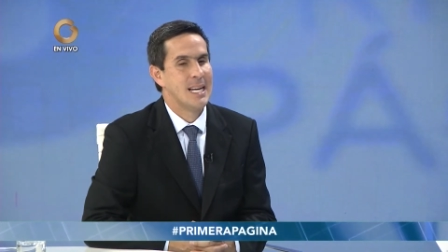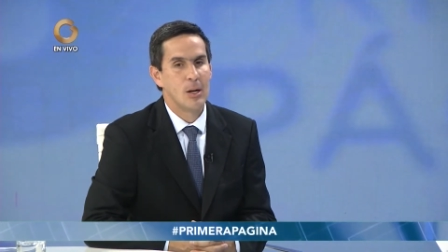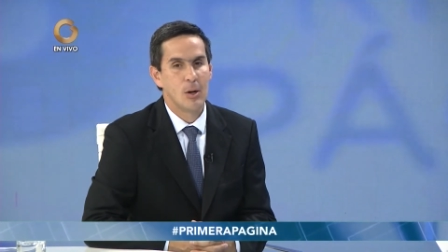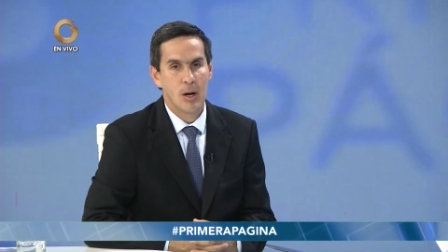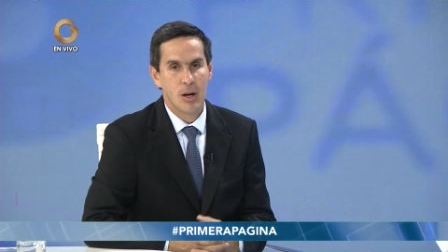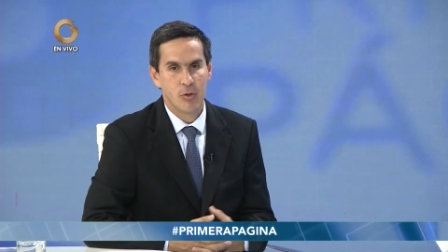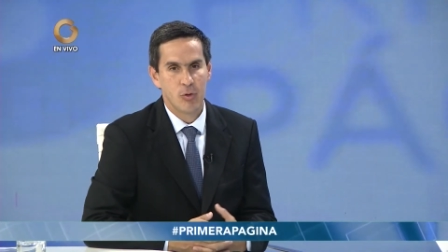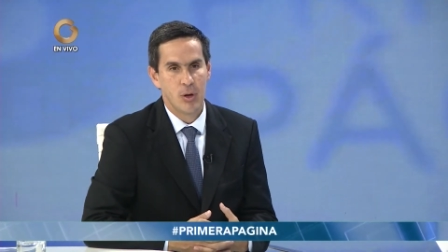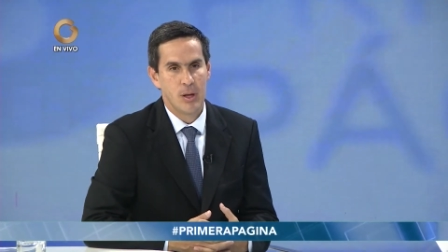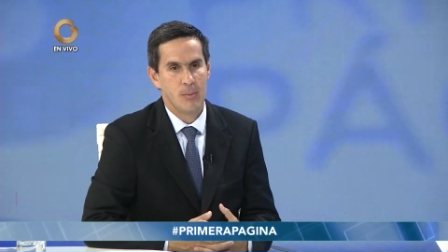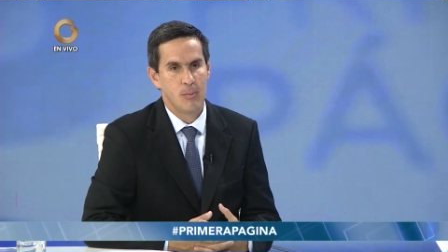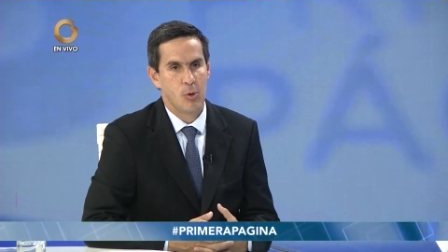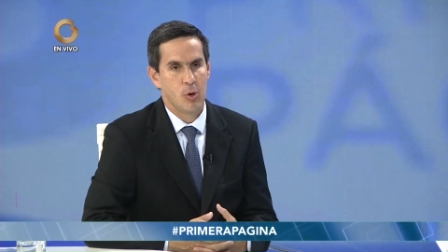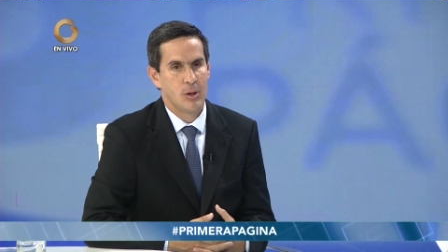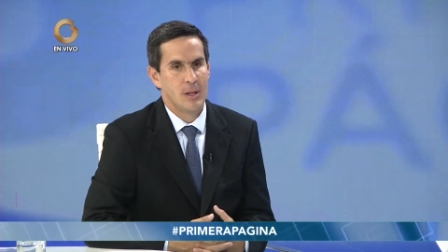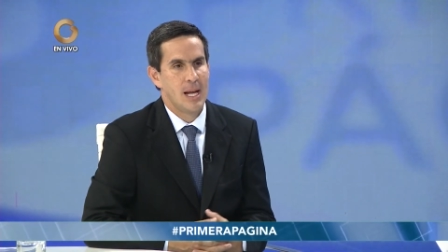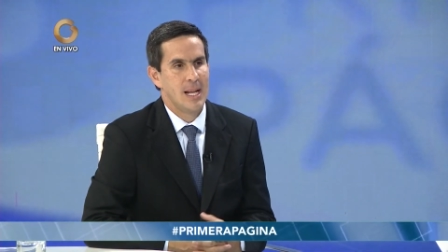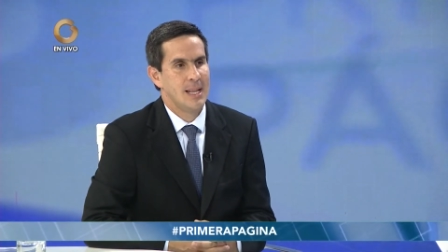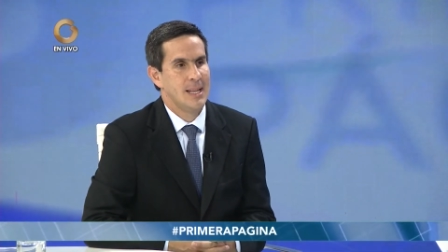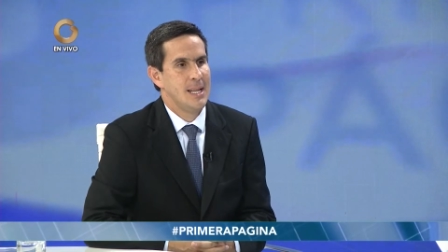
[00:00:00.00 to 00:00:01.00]
Creo que eso es
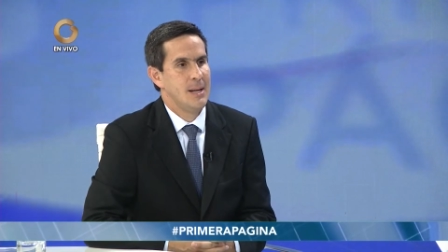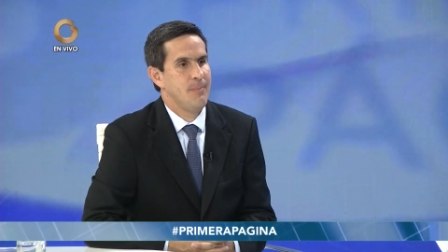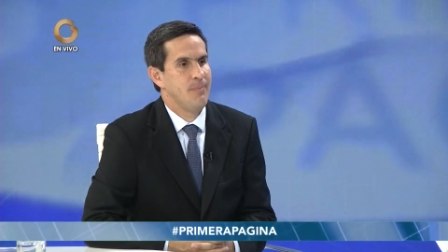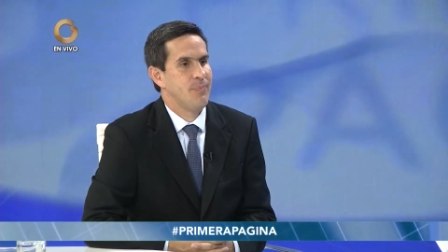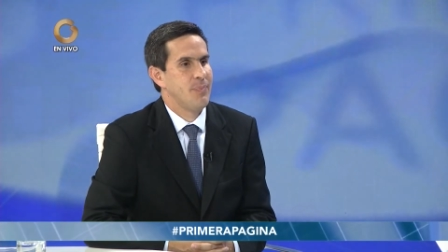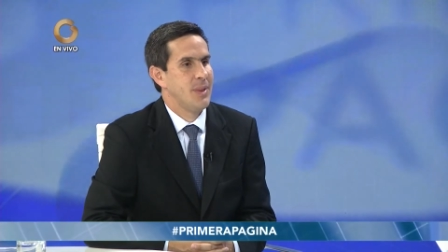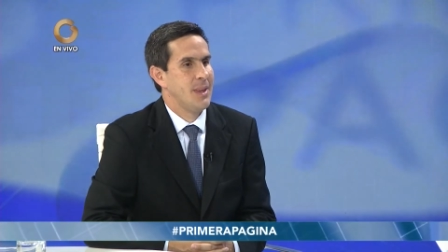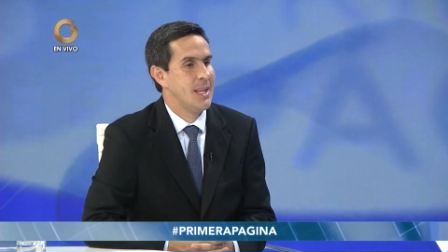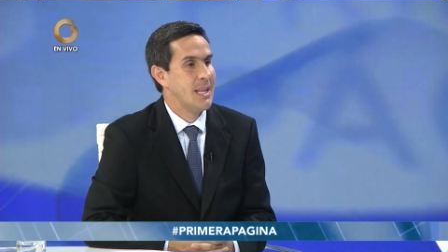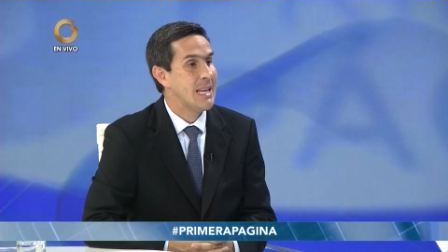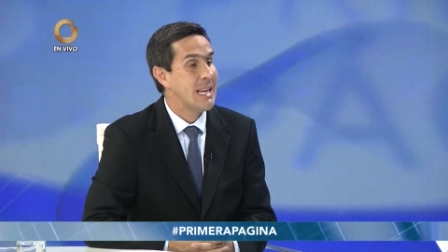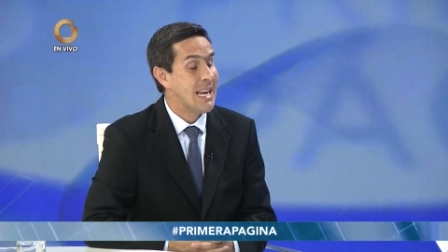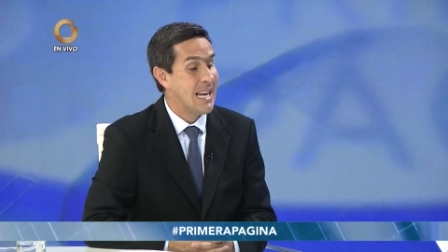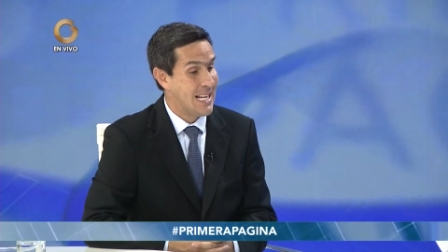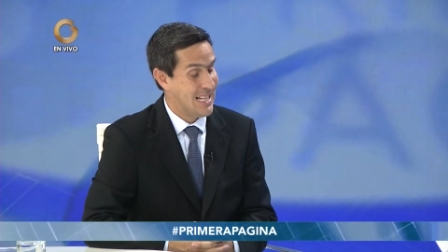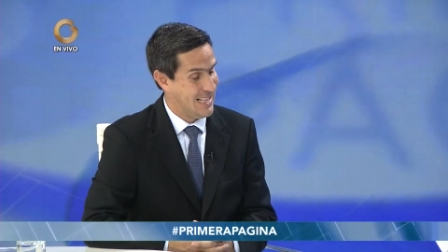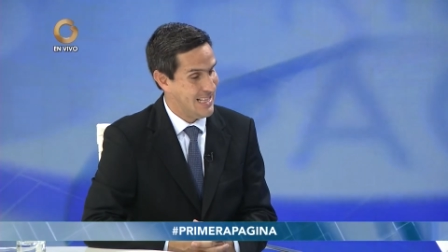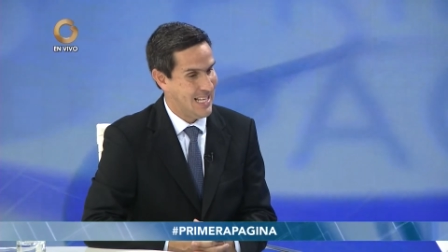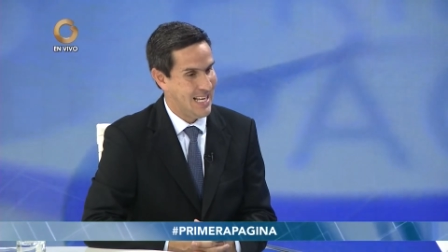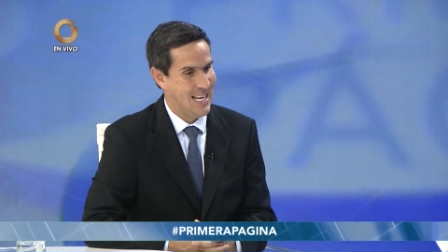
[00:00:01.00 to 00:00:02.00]
importante.
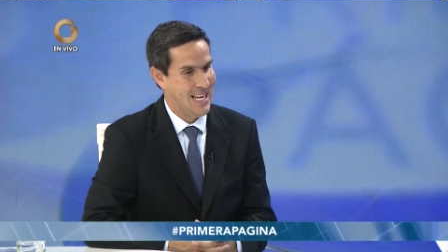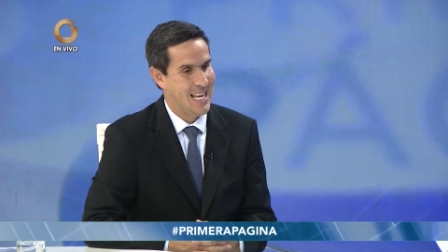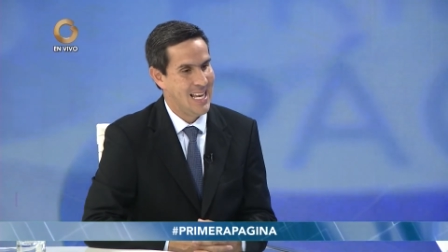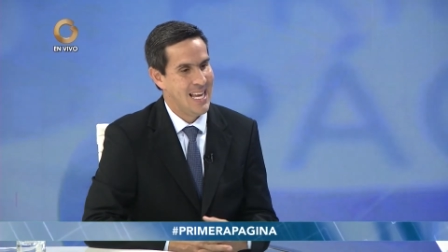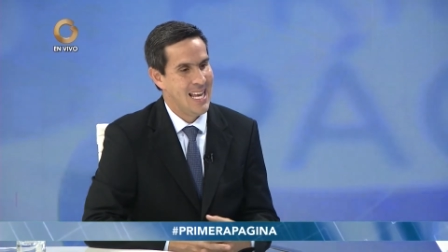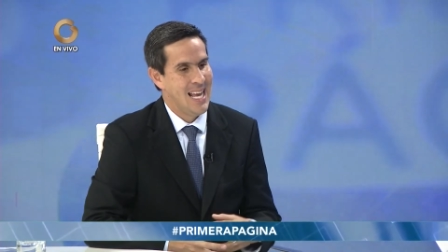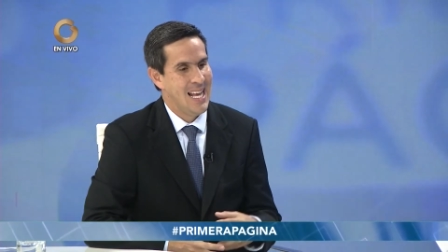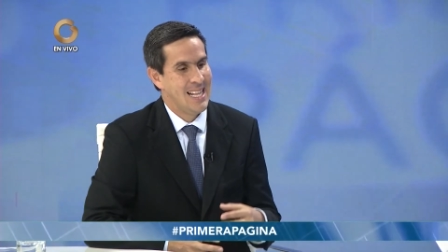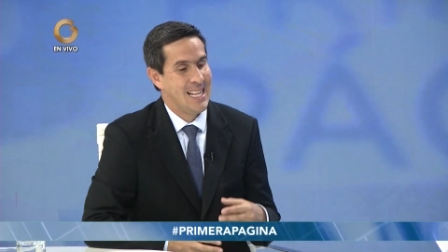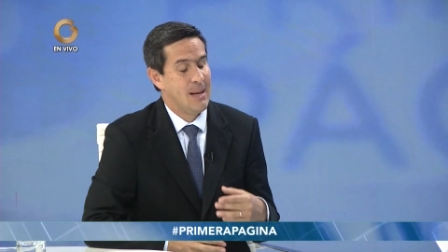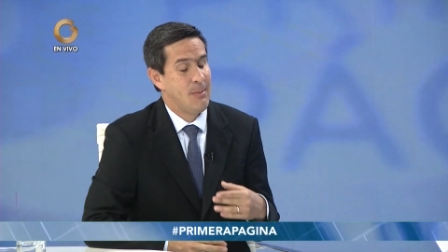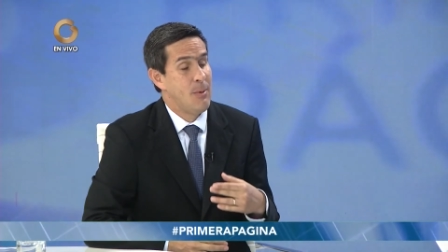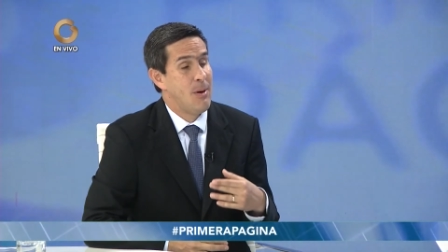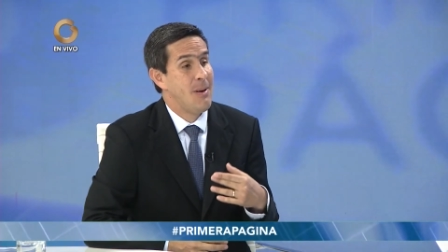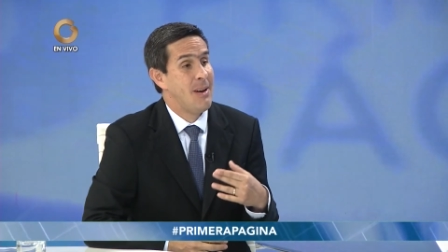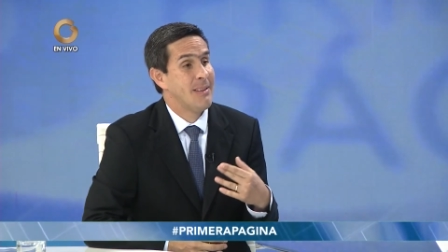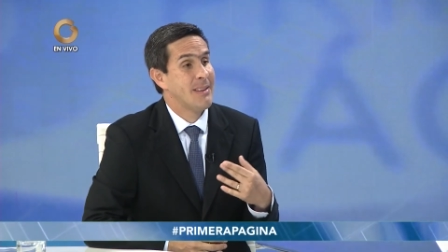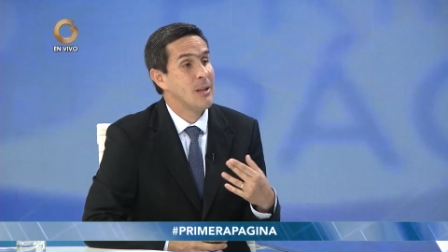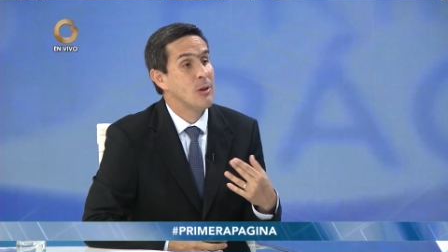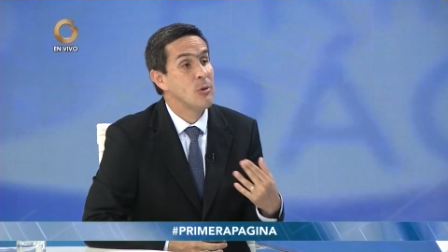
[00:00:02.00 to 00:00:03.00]
Este,
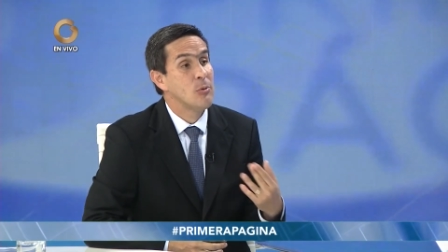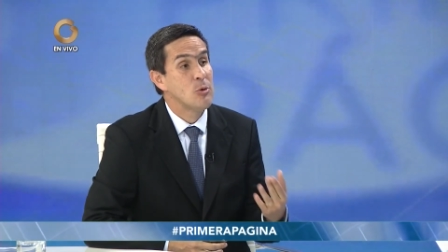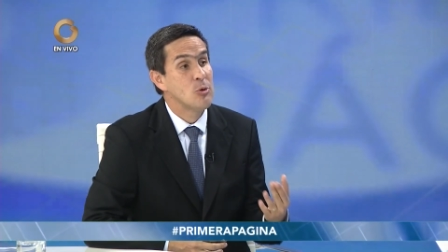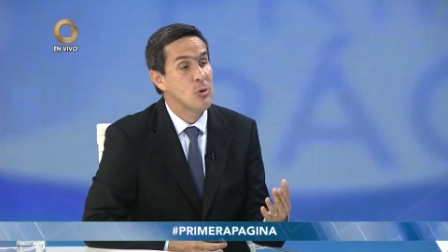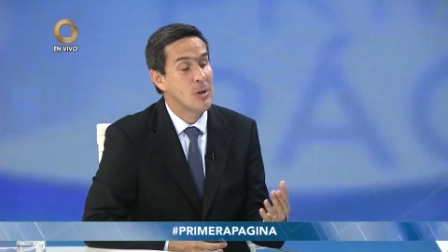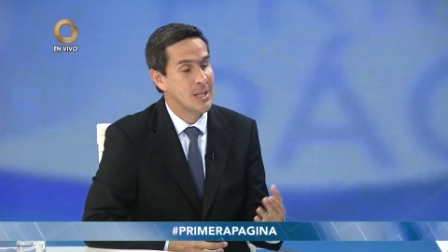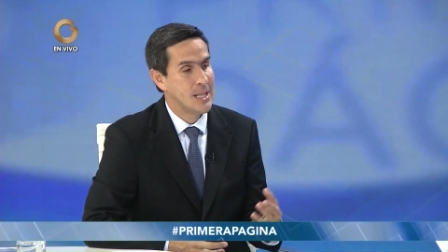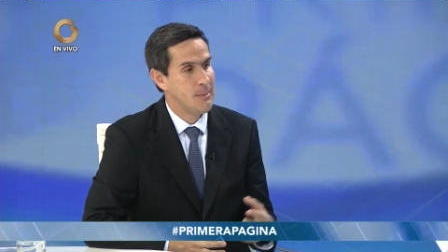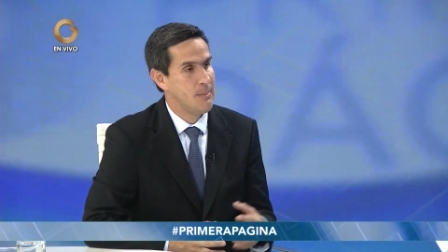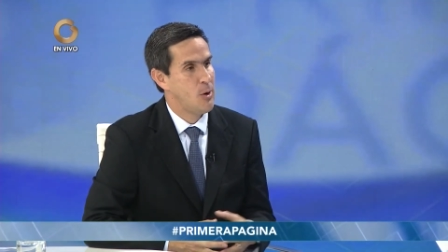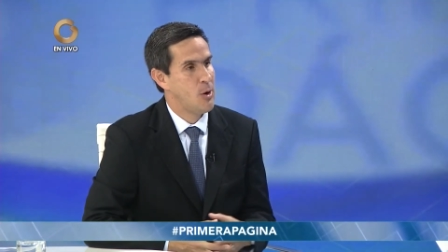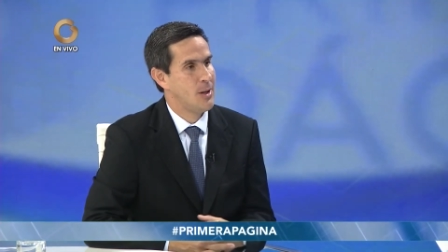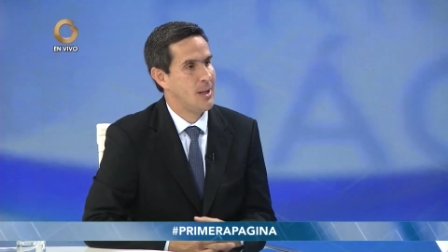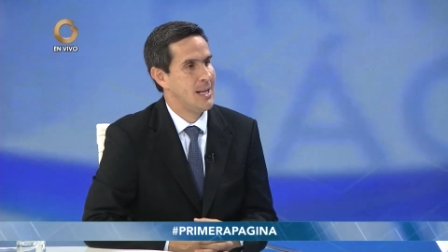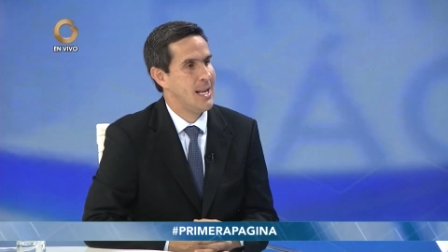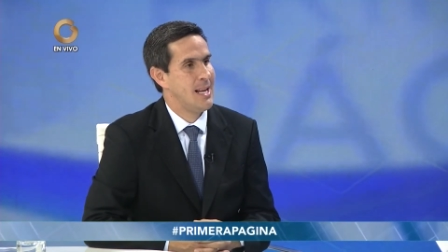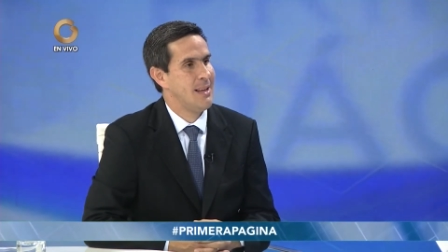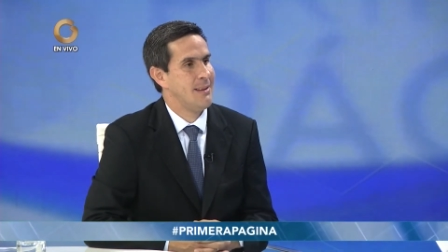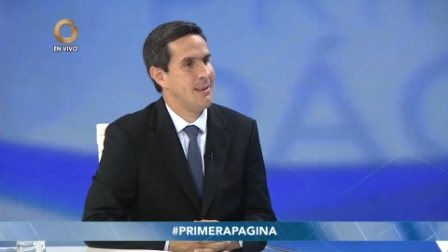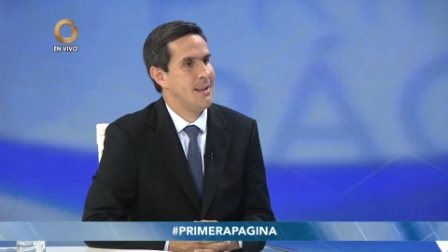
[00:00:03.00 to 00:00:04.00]
estamos avanzando mucho en el tema de
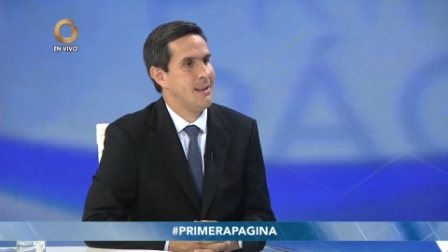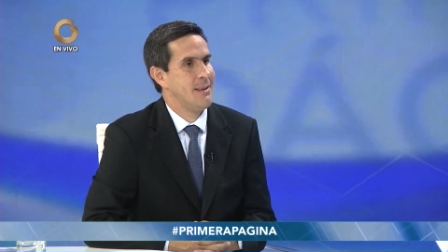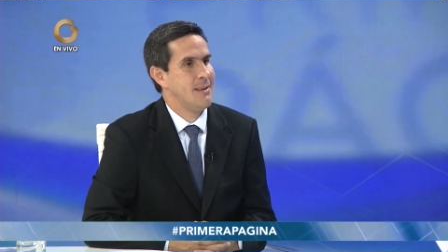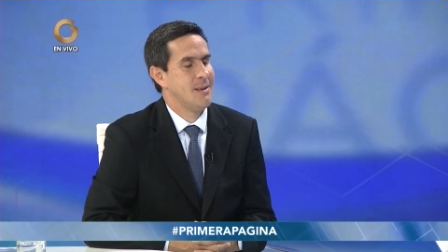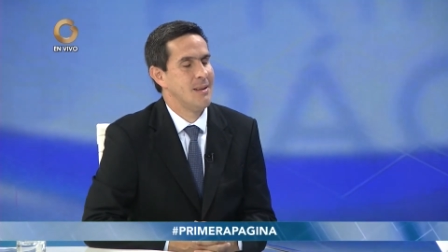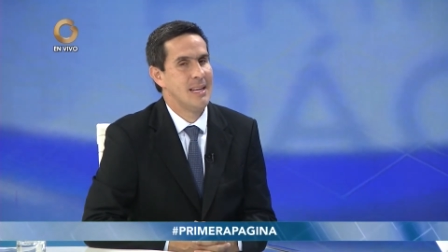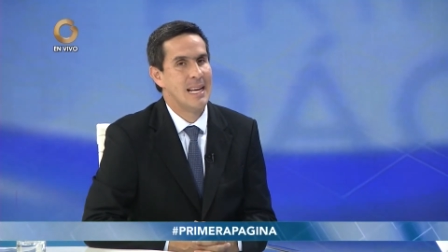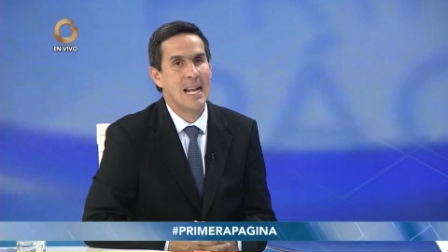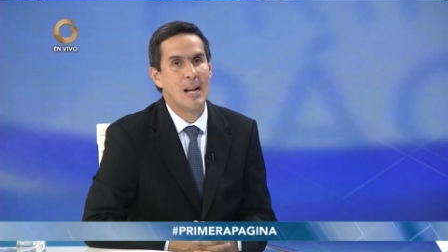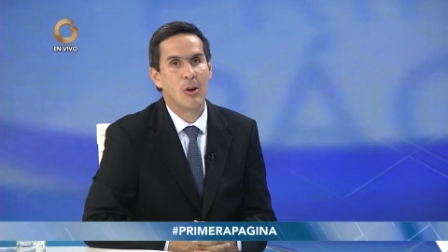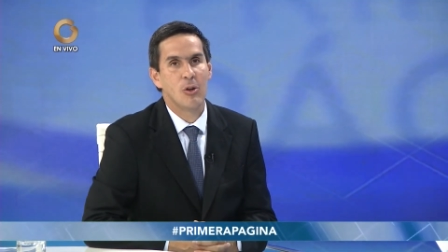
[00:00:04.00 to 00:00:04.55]
ordenanzas.